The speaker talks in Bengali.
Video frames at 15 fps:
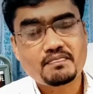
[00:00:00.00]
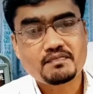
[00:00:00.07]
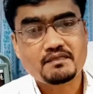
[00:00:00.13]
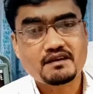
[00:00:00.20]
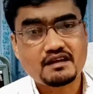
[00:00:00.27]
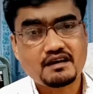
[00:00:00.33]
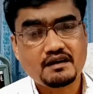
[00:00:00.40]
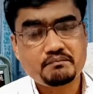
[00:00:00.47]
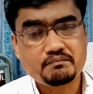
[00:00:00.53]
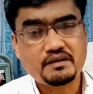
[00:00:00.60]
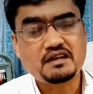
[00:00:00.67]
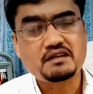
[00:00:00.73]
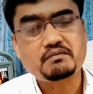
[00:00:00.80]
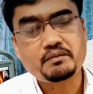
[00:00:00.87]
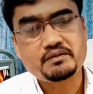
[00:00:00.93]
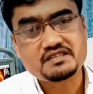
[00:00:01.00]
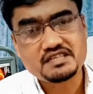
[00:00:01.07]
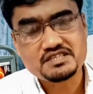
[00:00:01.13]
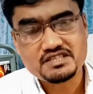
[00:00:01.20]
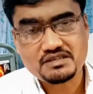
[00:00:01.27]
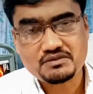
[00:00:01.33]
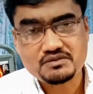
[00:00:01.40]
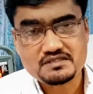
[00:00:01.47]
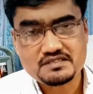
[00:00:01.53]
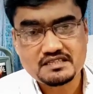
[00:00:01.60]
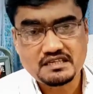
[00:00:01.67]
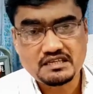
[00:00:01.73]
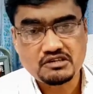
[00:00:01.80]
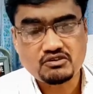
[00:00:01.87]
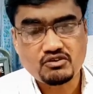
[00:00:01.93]
তারা প্রাণভাবে চেষ্টা করছে
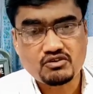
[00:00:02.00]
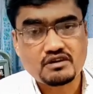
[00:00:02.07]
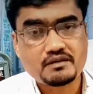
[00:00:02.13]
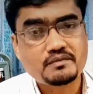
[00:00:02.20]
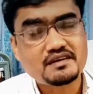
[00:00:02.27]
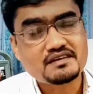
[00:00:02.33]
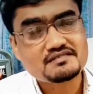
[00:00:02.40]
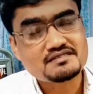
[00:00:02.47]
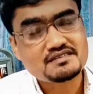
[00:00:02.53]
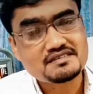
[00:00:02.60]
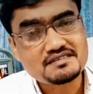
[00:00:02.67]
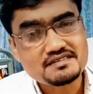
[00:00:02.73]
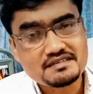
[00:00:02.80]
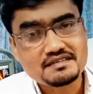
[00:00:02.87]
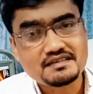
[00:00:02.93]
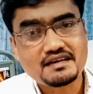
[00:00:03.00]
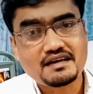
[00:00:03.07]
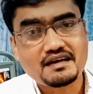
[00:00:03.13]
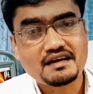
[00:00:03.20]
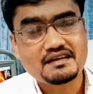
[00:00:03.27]
এই করোনা ভাইরাসের টিকা